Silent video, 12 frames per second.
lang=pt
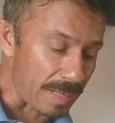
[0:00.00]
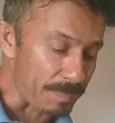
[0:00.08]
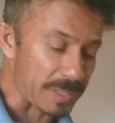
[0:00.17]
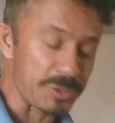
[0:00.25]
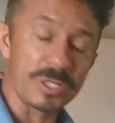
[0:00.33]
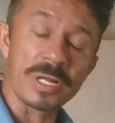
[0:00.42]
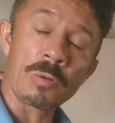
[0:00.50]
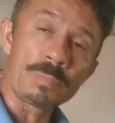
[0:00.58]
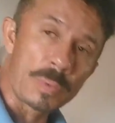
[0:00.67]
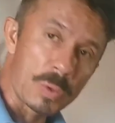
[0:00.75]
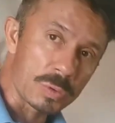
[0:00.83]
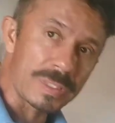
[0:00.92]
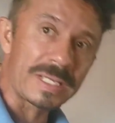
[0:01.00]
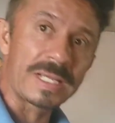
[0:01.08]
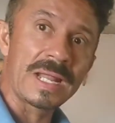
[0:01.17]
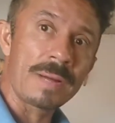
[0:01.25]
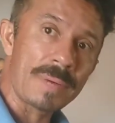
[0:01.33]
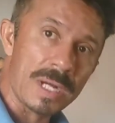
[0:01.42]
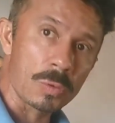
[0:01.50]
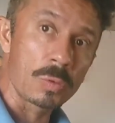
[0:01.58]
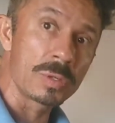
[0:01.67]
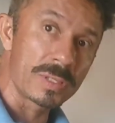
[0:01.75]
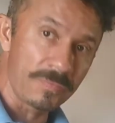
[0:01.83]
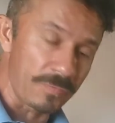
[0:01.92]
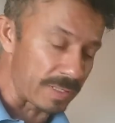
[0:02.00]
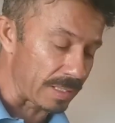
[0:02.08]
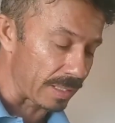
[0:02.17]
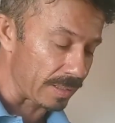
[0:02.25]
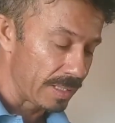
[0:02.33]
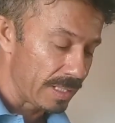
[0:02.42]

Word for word: Para tirar um pouco daquele amargor que fica.